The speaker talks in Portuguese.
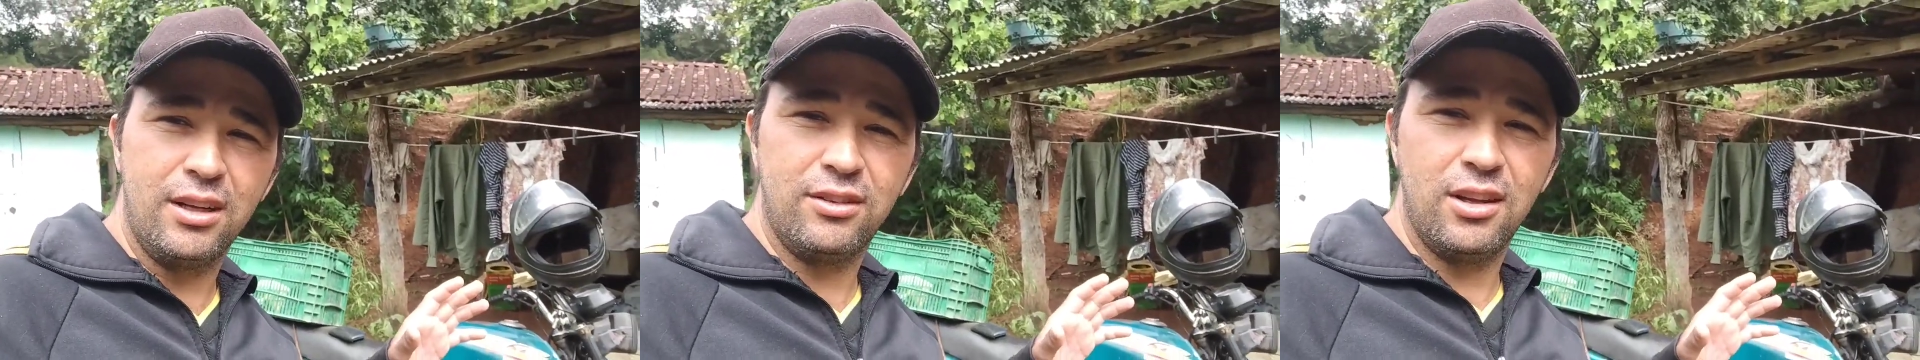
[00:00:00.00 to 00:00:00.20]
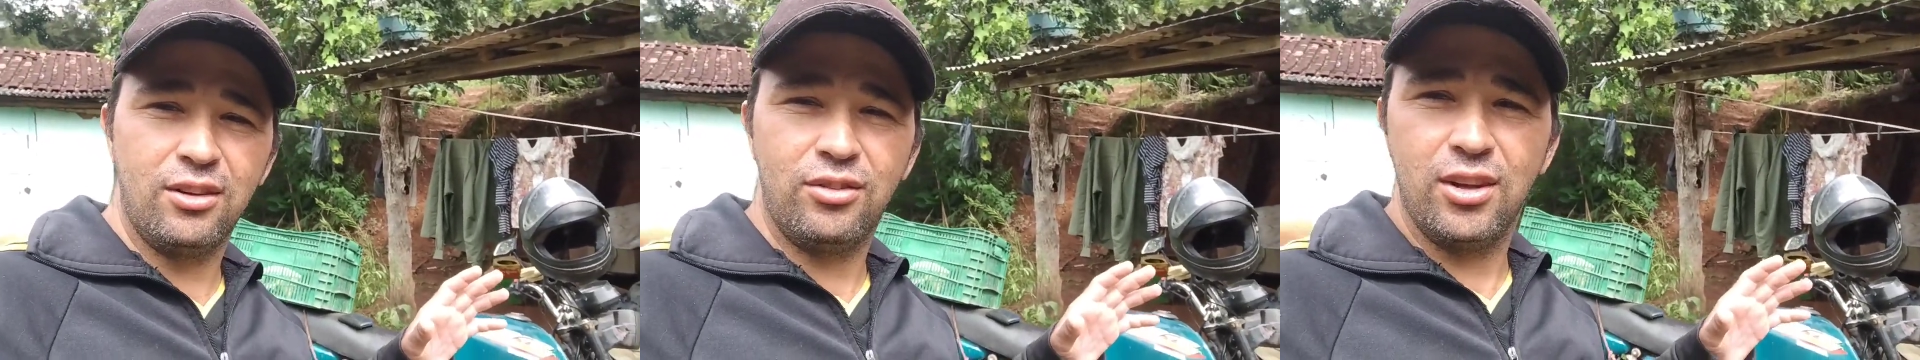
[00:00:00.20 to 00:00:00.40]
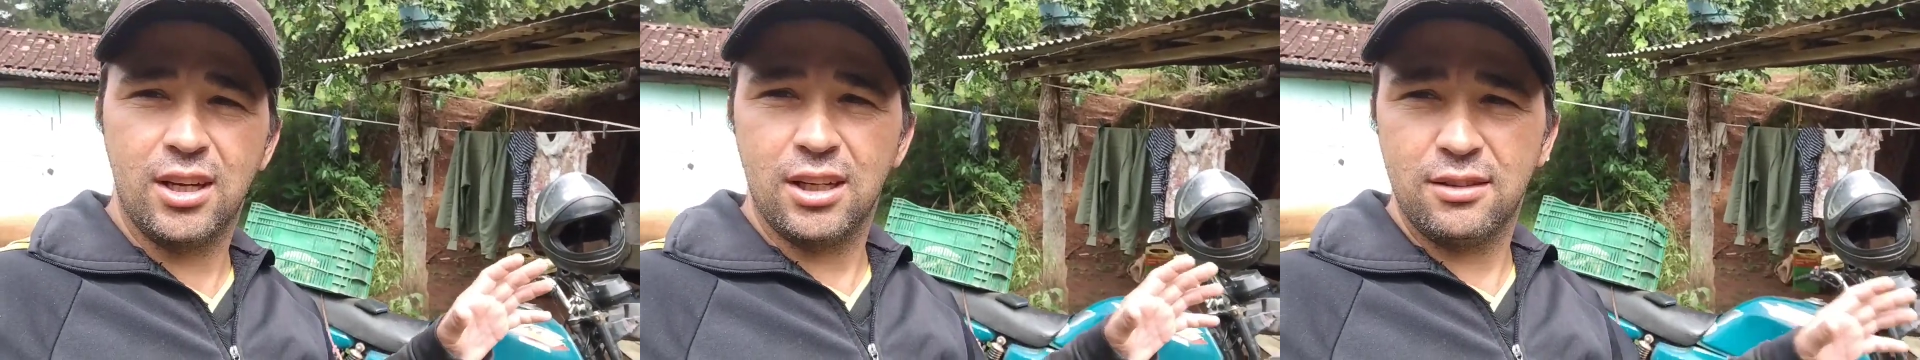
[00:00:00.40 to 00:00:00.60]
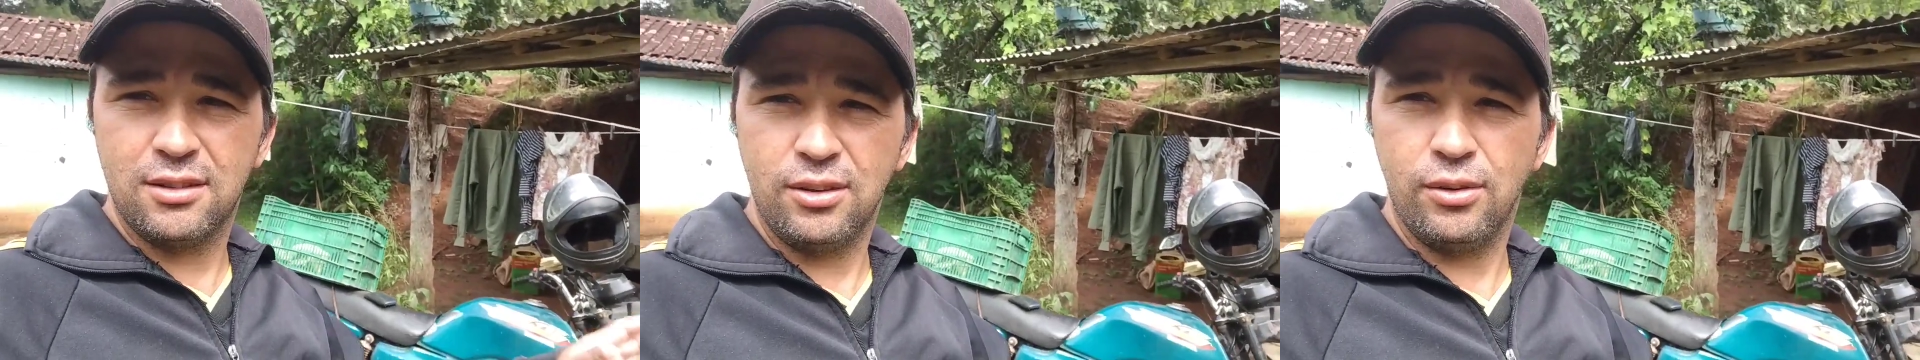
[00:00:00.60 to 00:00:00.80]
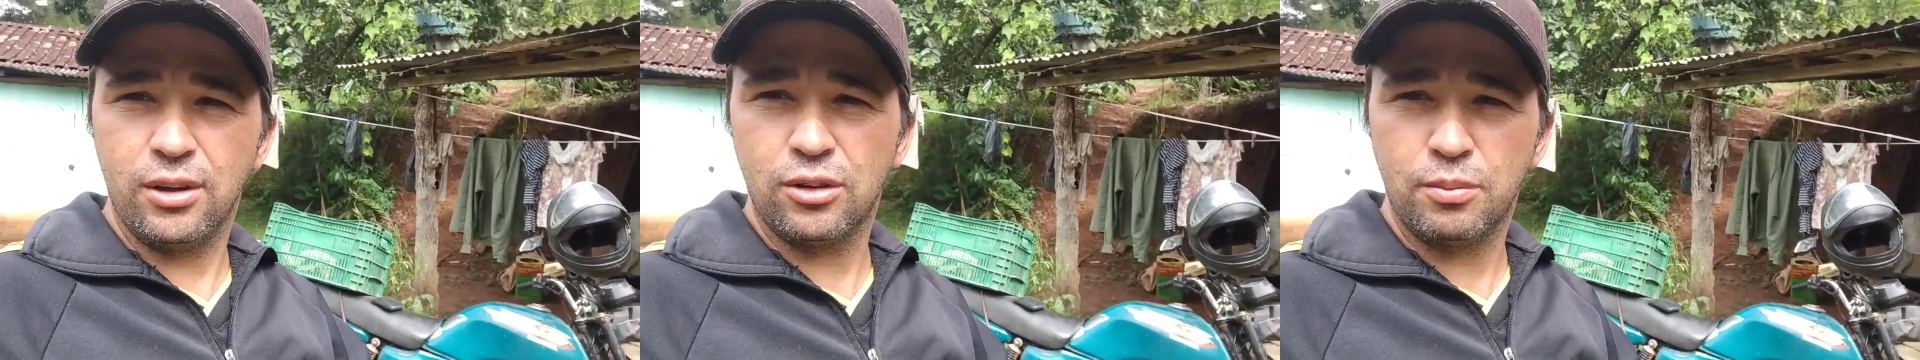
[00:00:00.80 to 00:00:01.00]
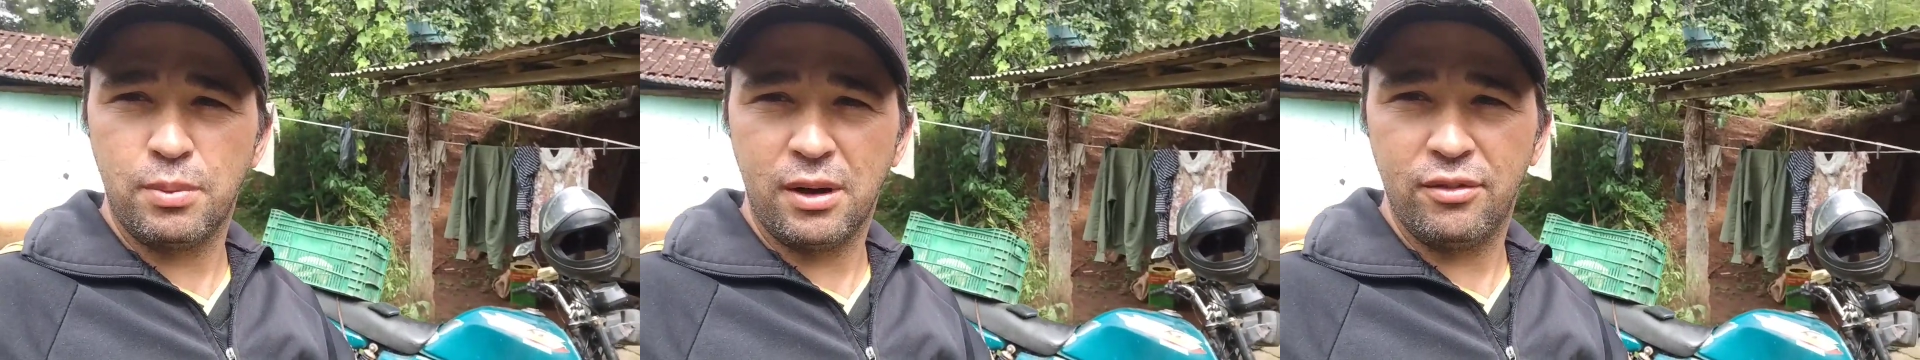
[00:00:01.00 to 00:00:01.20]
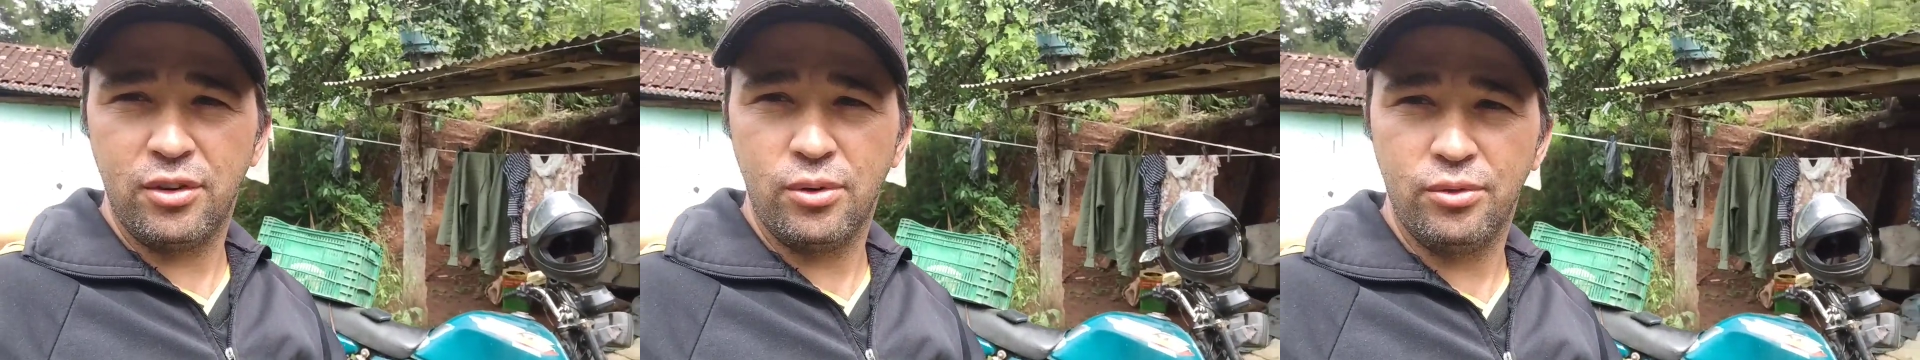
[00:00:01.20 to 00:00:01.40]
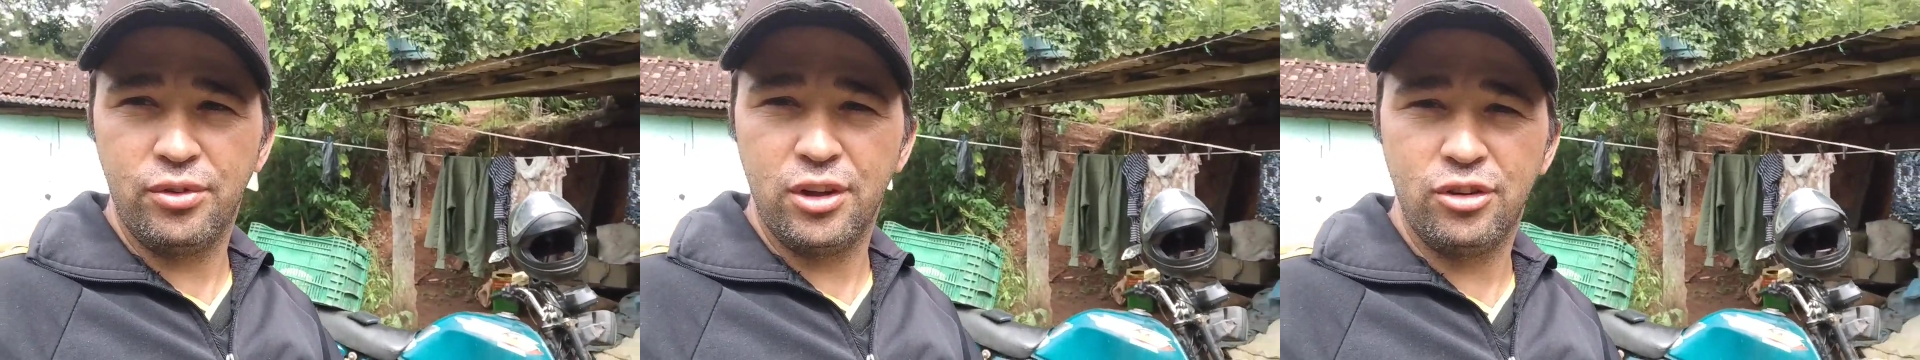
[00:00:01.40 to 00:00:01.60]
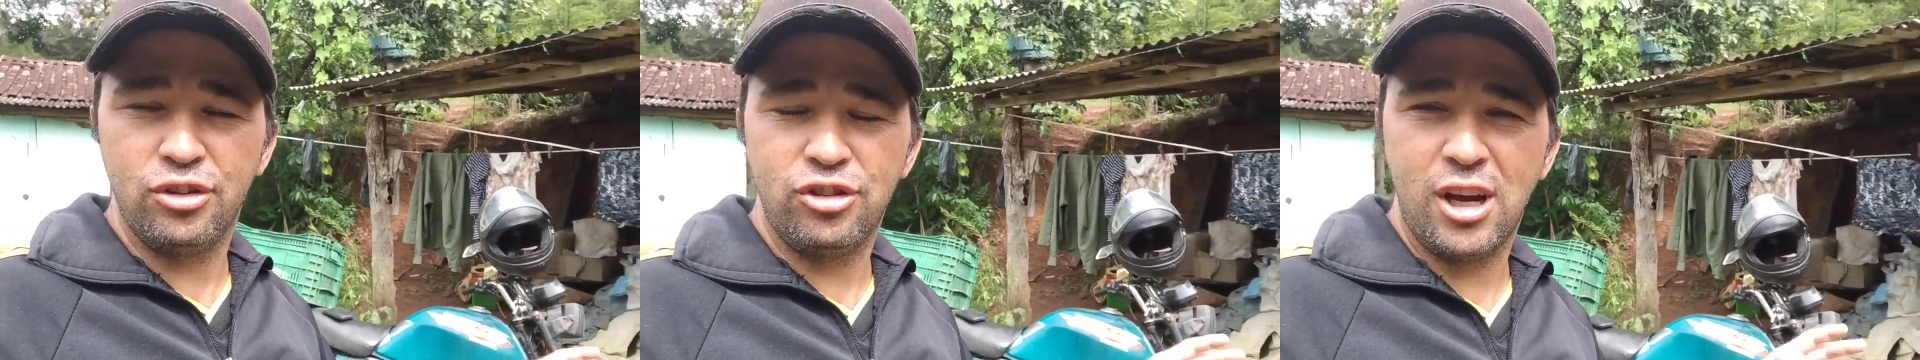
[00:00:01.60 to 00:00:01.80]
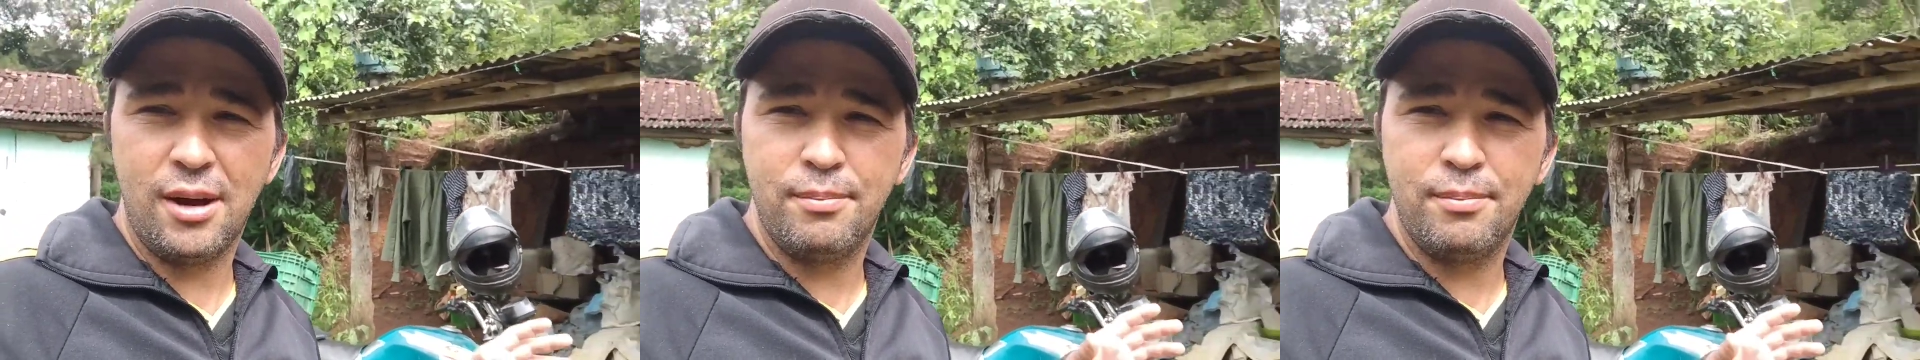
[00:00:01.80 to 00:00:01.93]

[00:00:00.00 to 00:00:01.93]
às vezes fica ansioso para ver um vídeo de